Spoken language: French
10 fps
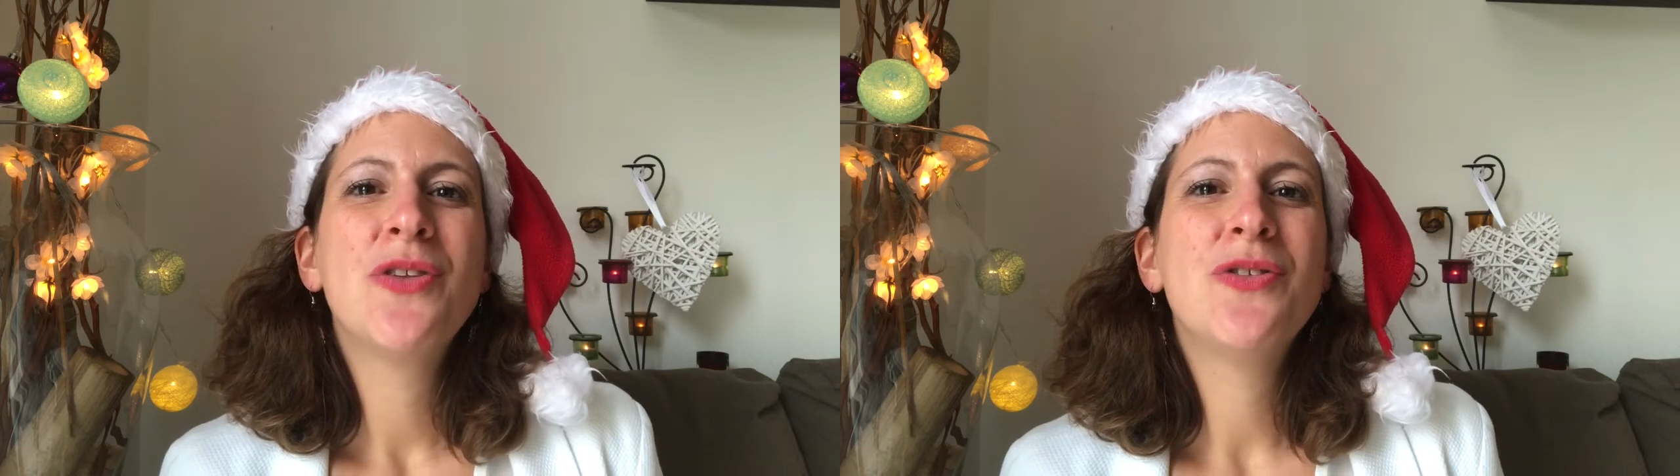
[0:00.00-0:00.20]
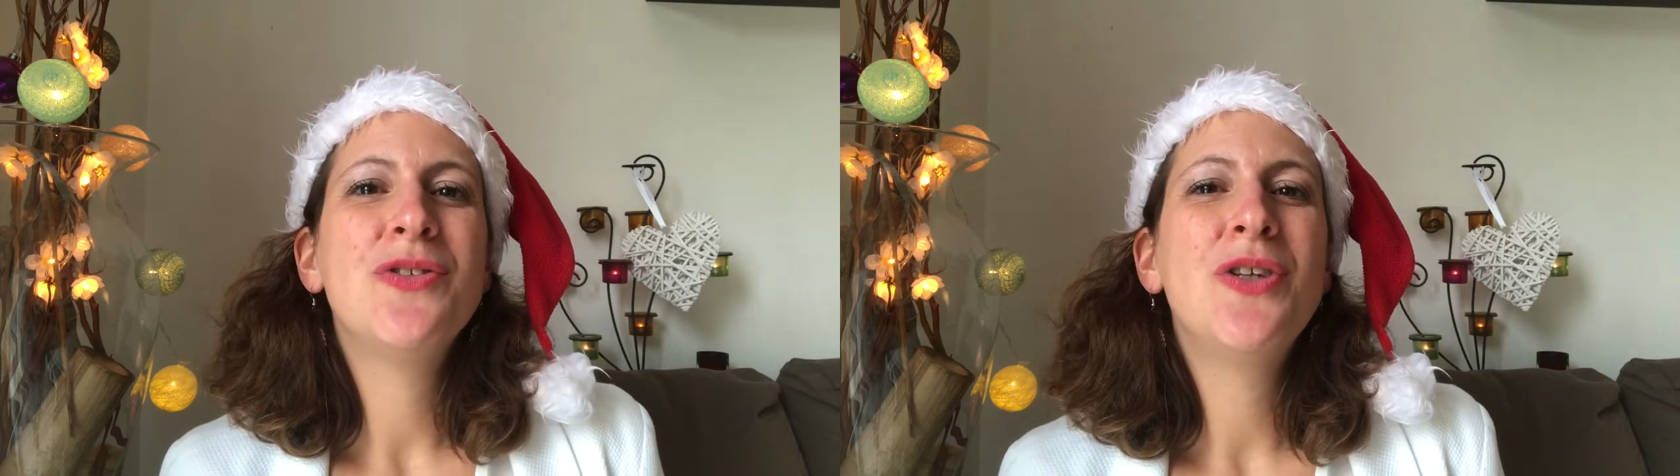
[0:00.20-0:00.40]

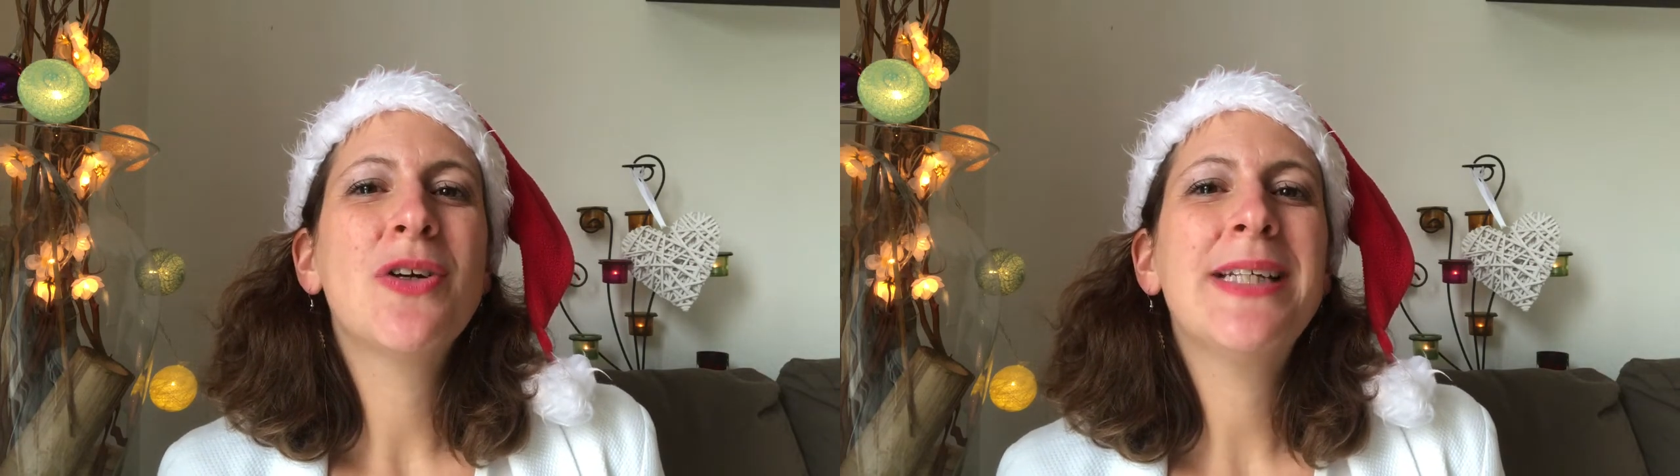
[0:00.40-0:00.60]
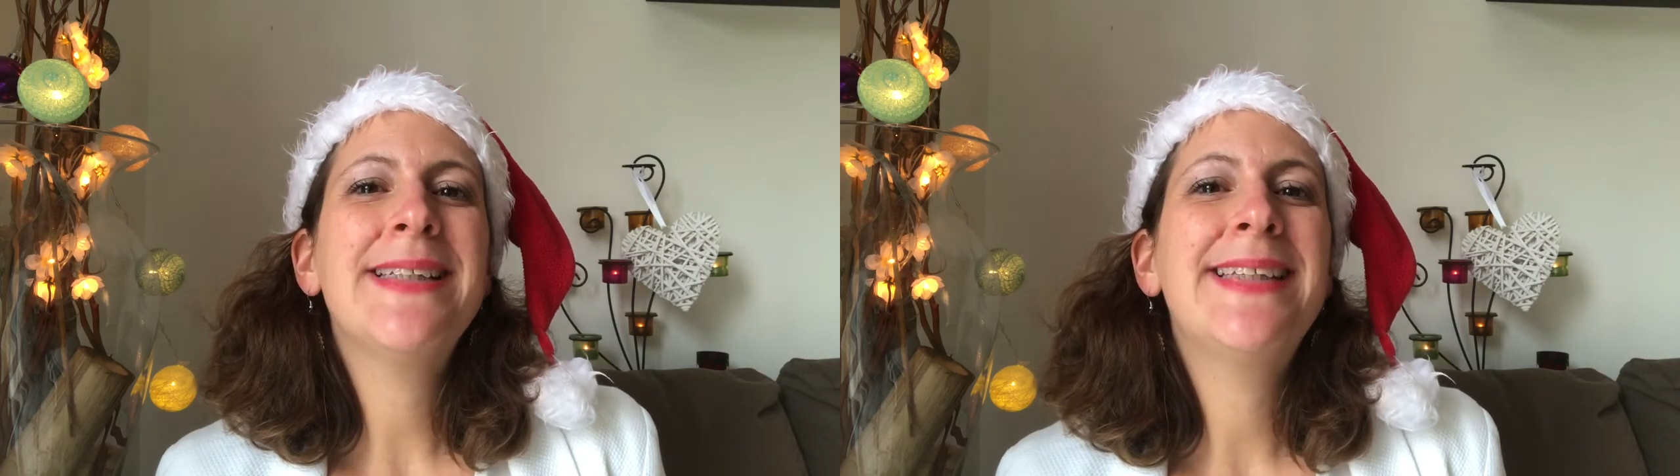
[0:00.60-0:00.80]

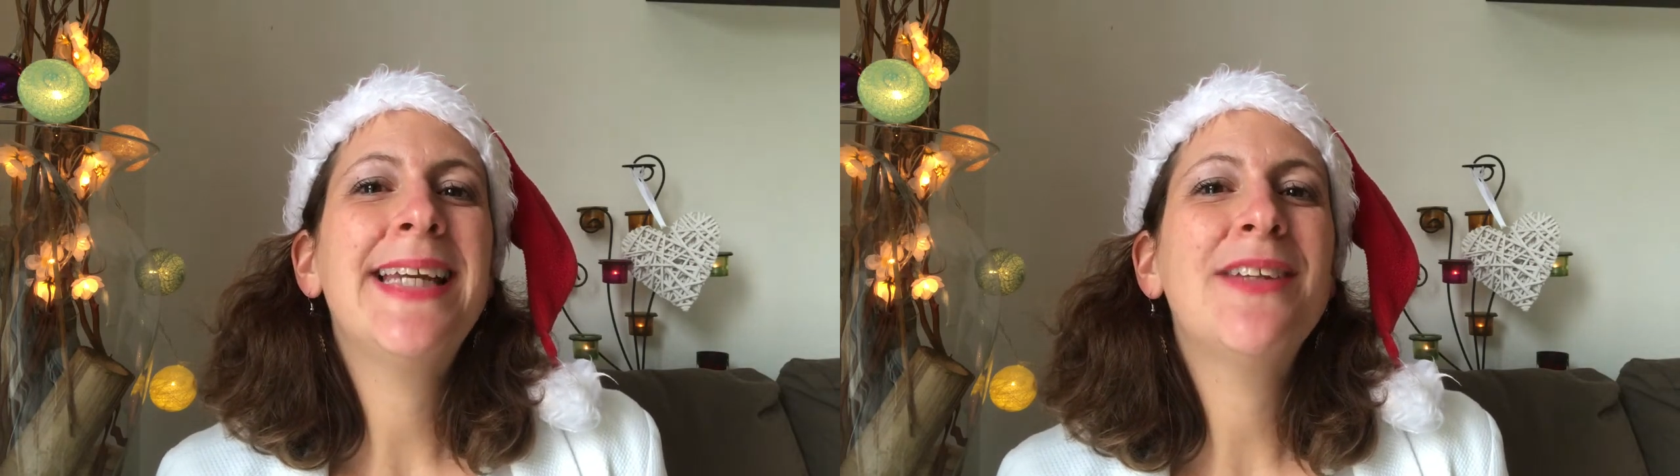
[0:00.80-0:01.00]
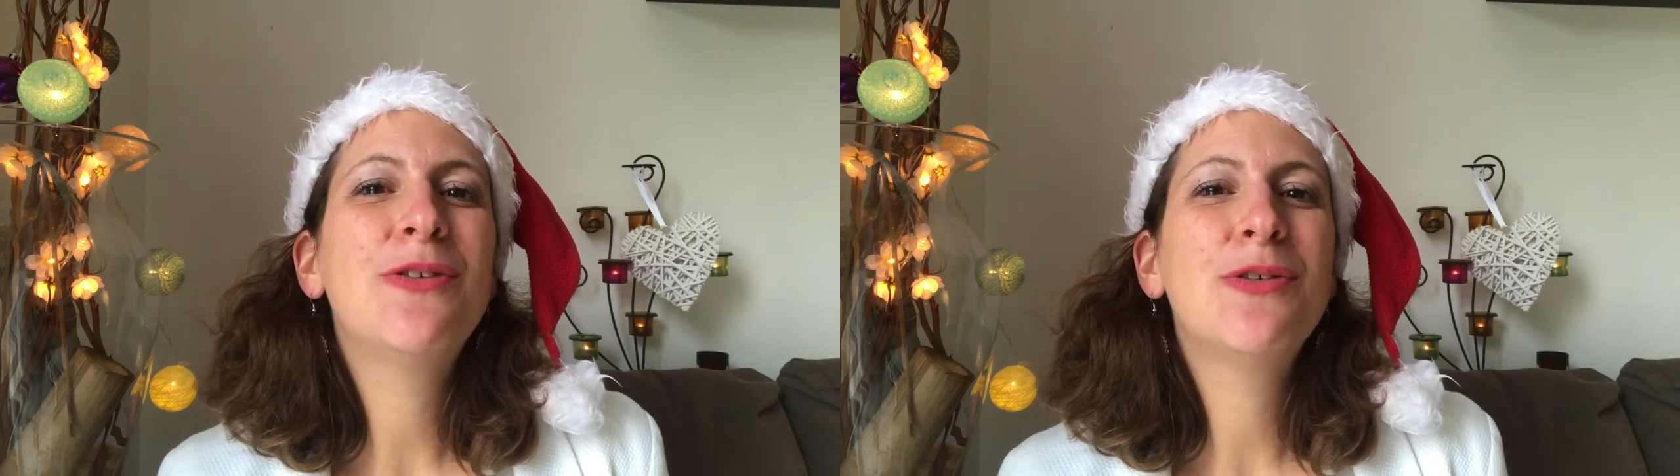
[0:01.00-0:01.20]
dans
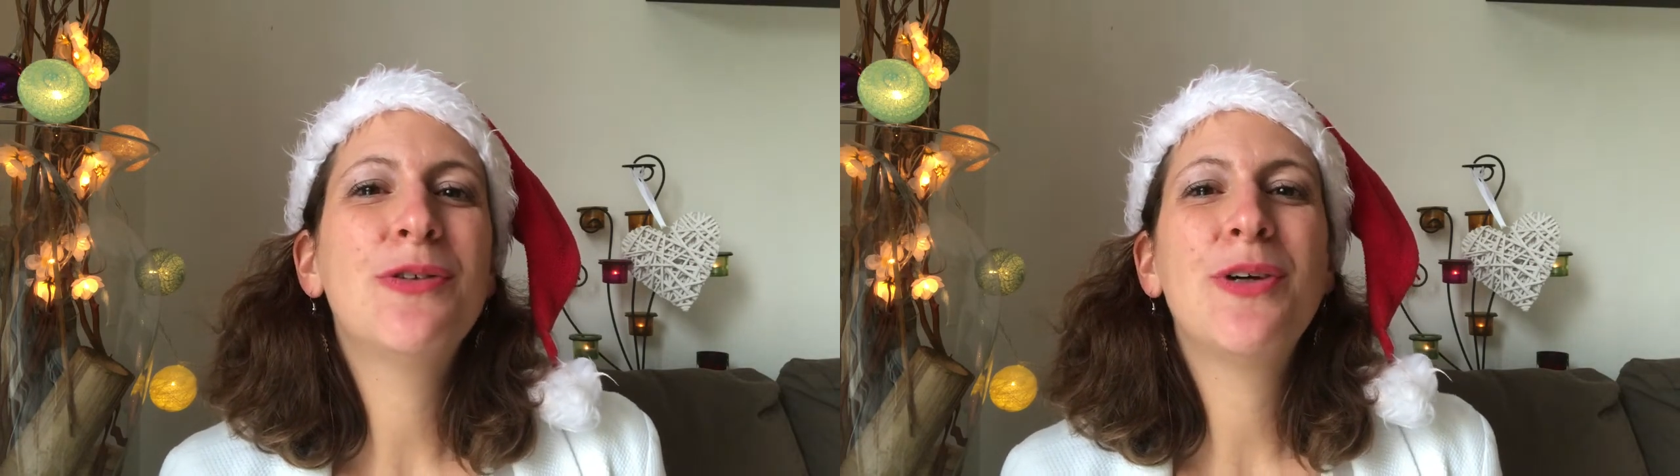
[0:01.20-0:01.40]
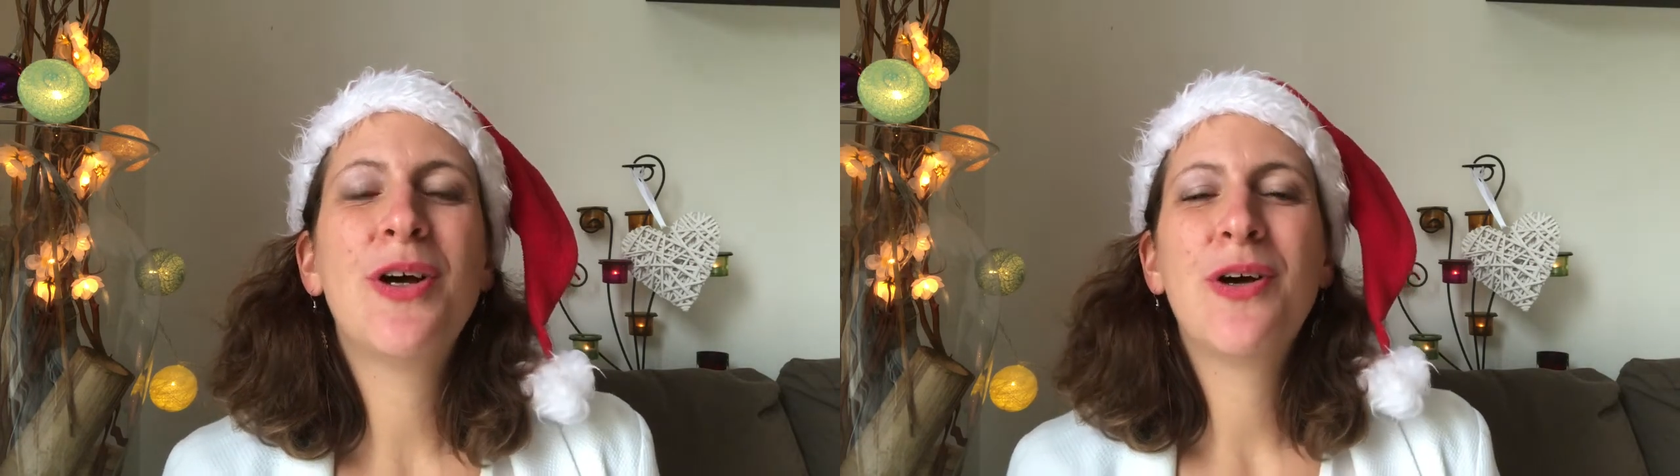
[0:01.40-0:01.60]
l'idée de,